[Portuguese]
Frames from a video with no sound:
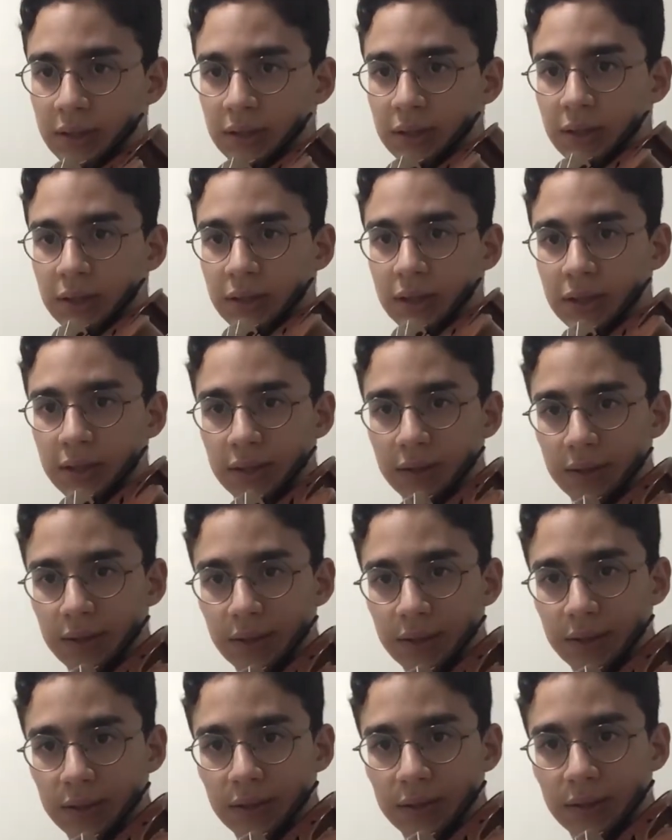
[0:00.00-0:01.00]
e
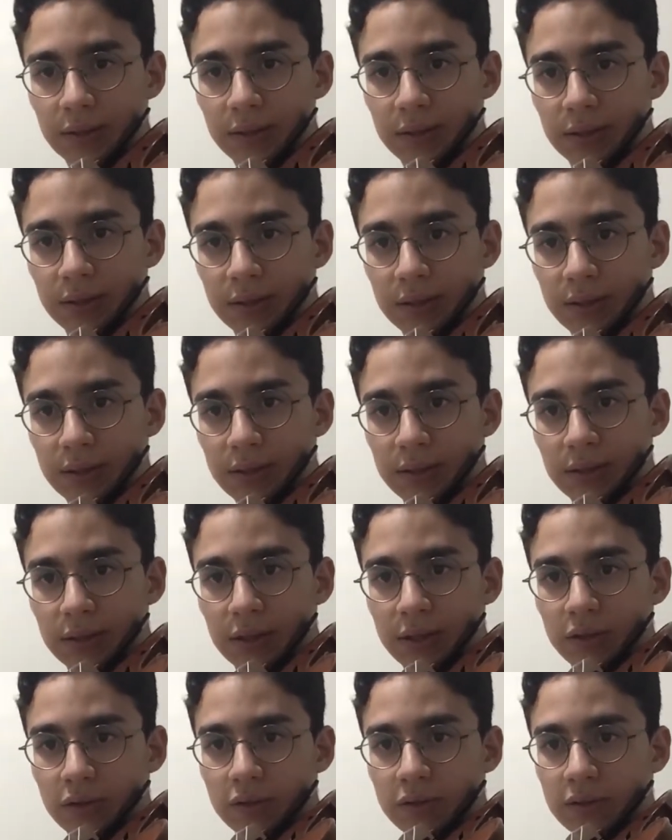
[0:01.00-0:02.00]

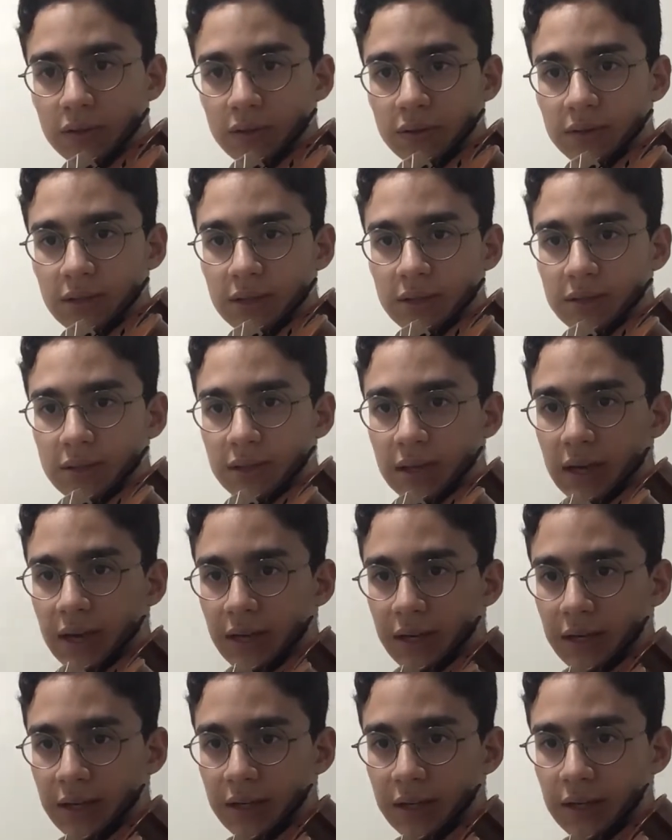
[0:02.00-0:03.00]
deixe os seus dedos
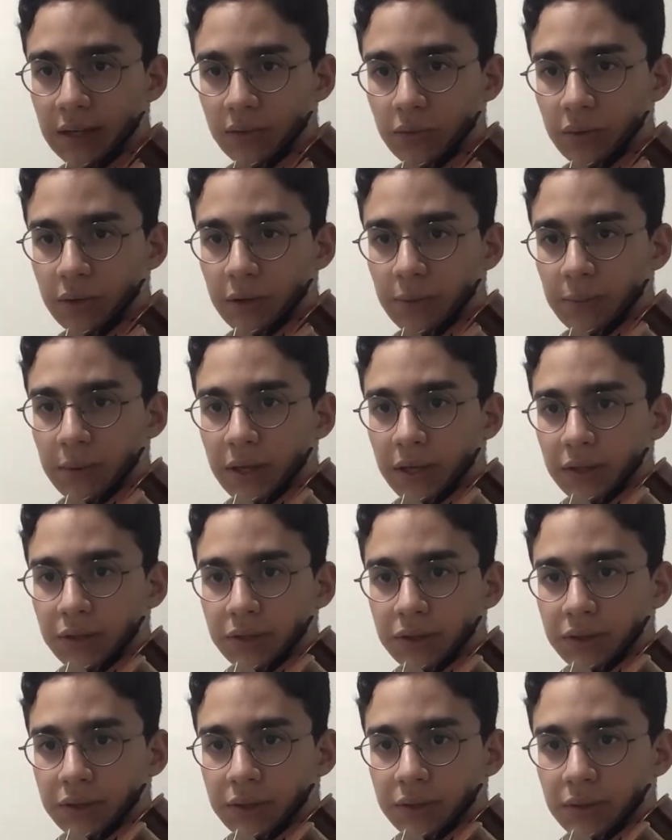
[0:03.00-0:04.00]
caírem
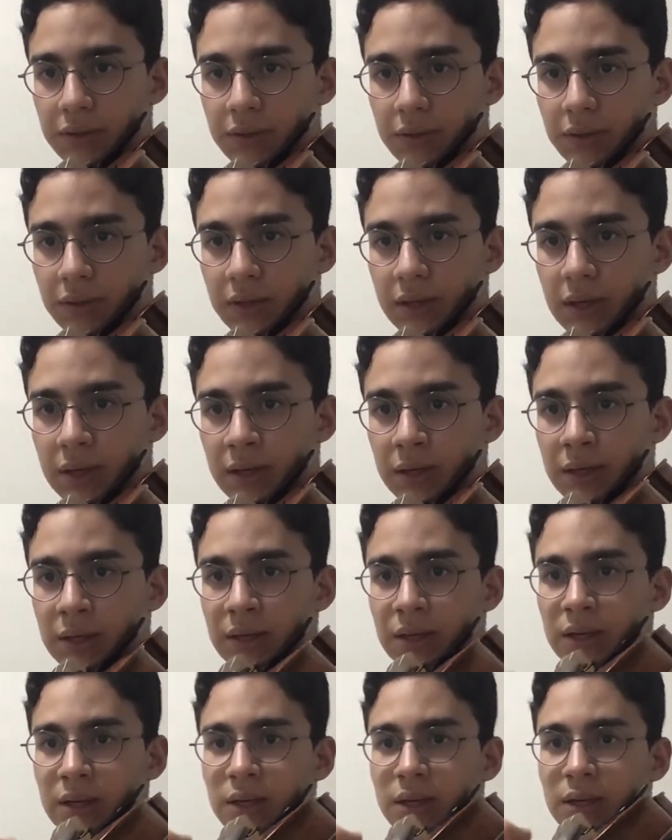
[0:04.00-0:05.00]
naturalmente, ok?
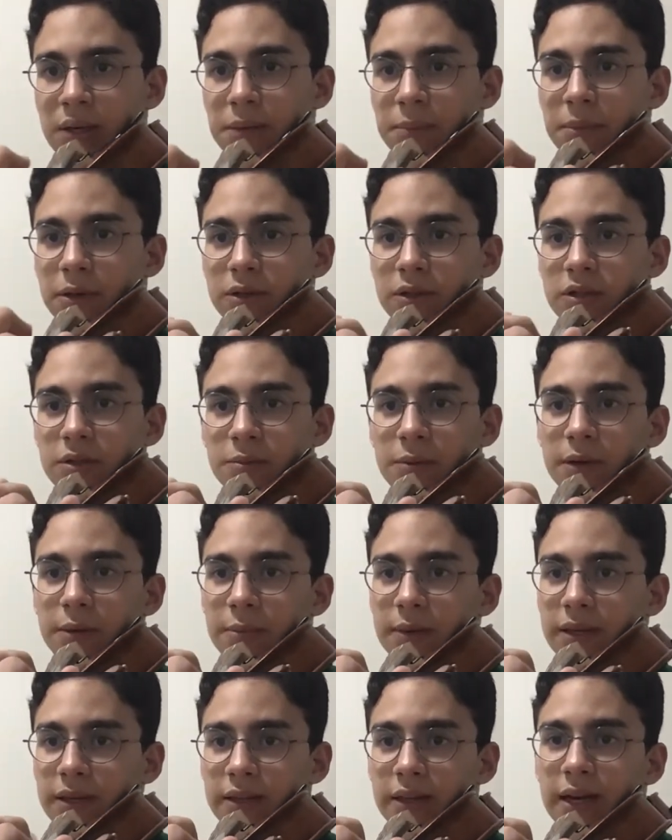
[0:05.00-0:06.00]
pode
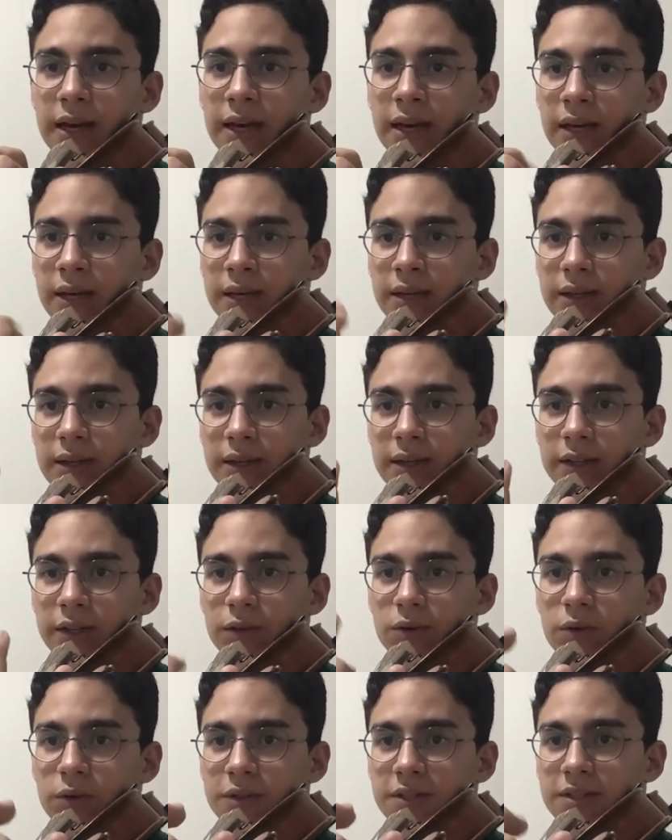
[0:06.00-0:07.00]
experimentar
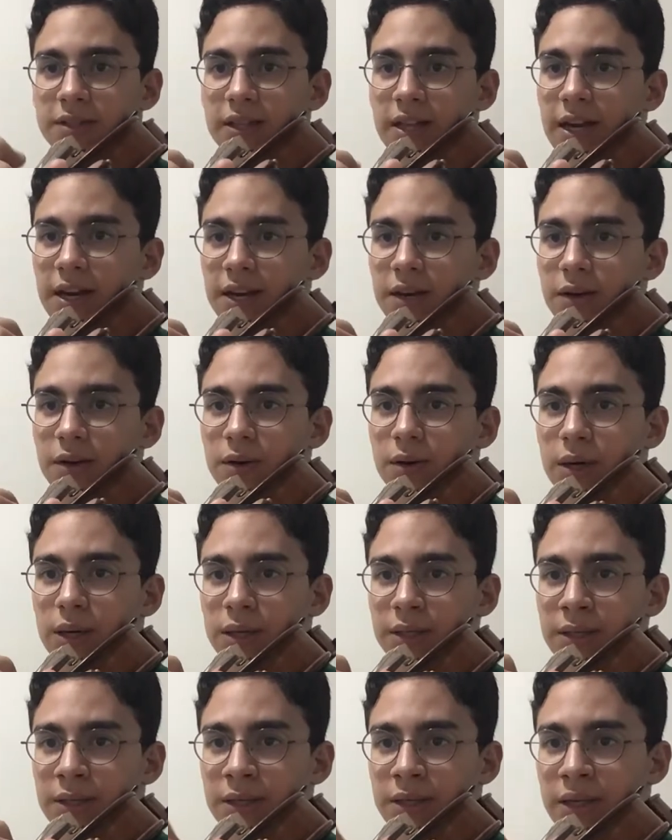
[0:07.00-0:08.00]
encostar na
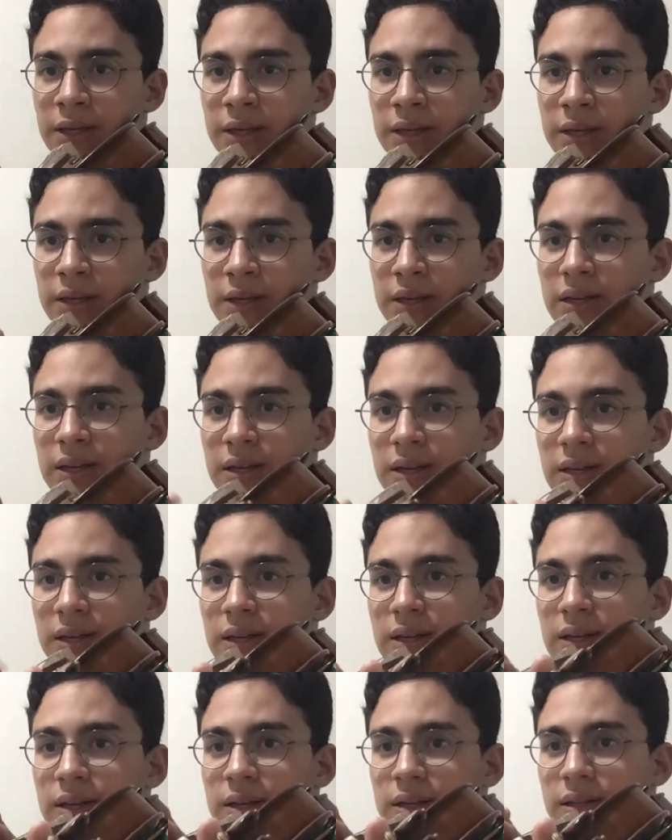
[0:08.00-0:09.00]
corda,
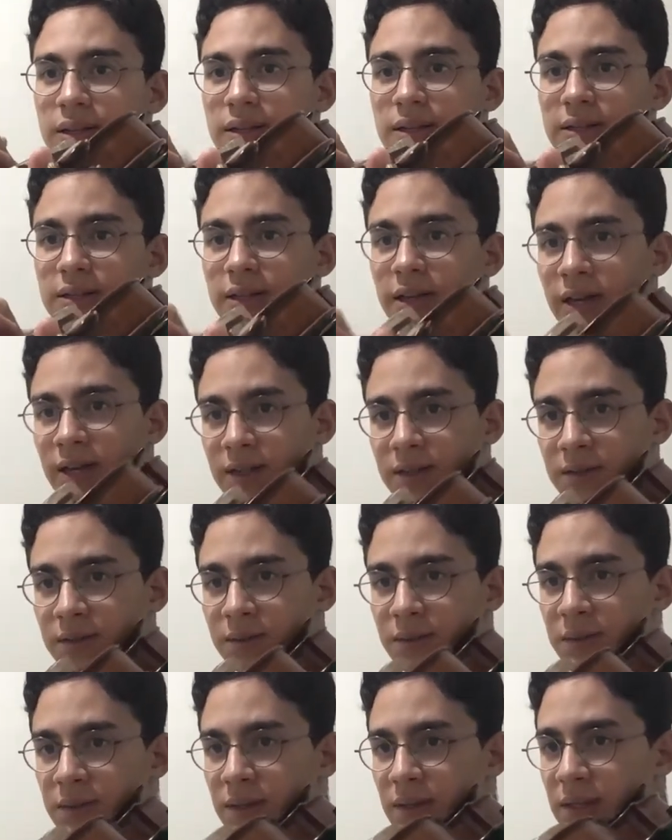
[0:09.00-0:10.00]
certo?
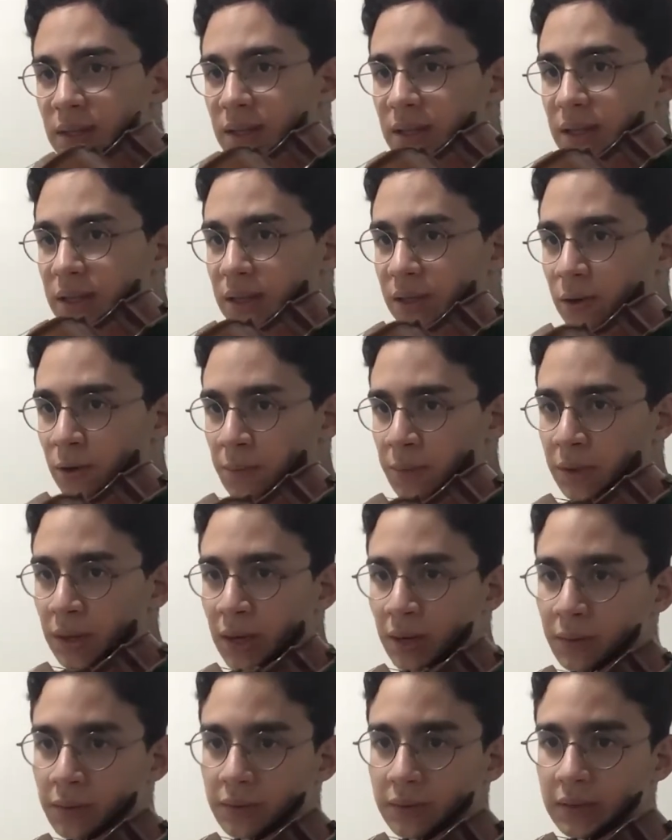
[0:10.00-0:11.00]
E como que
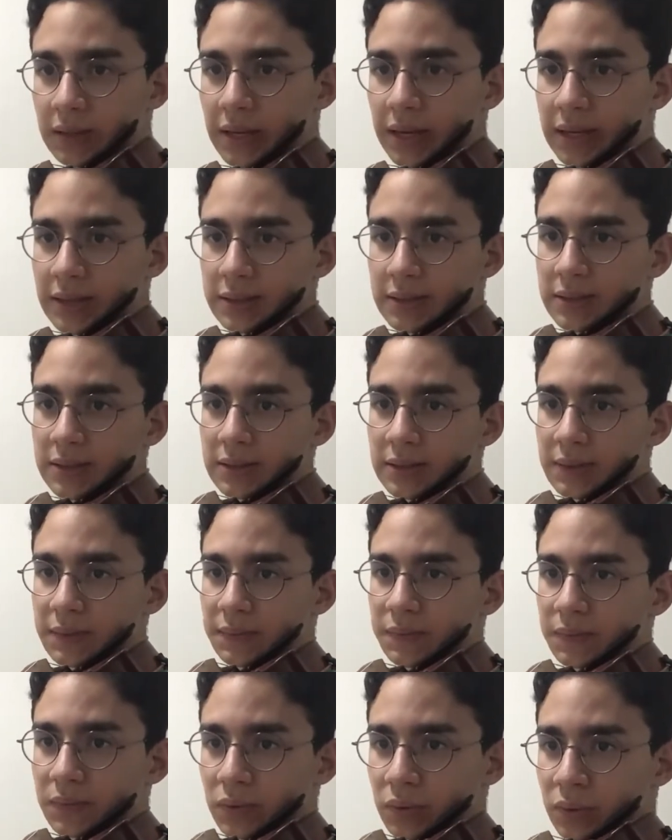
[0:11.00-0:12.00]
acontece?
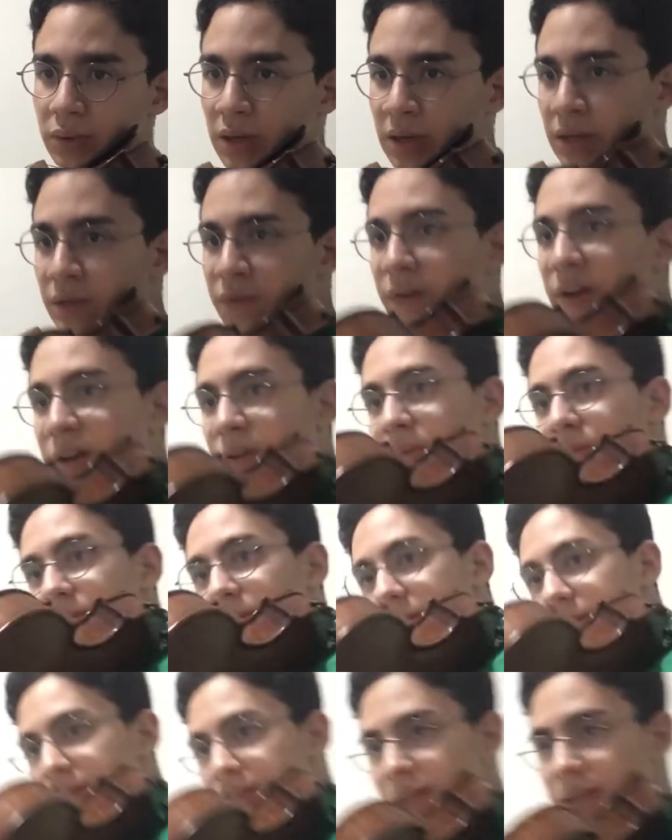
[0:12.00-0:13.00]
O que, que vai
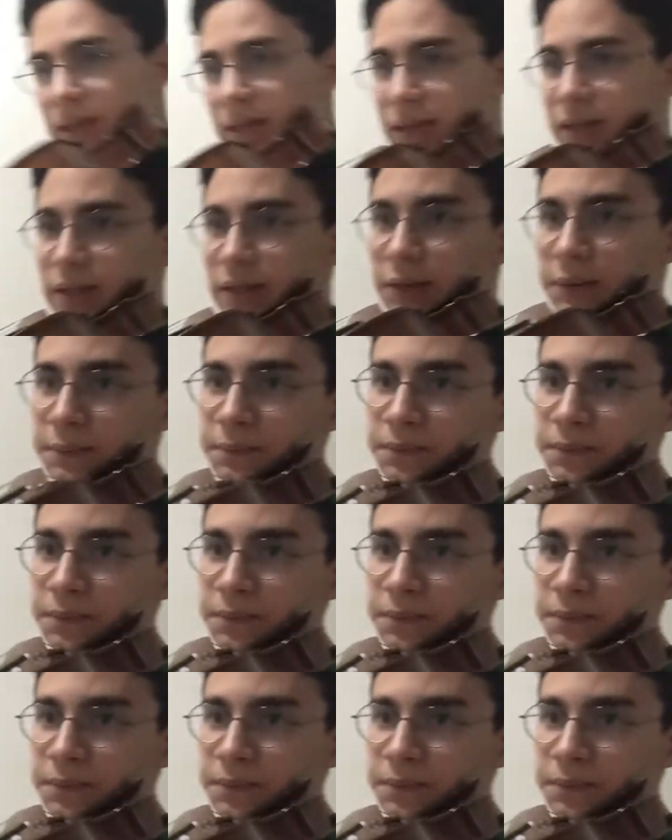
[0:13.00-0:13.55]
acontecer aqui?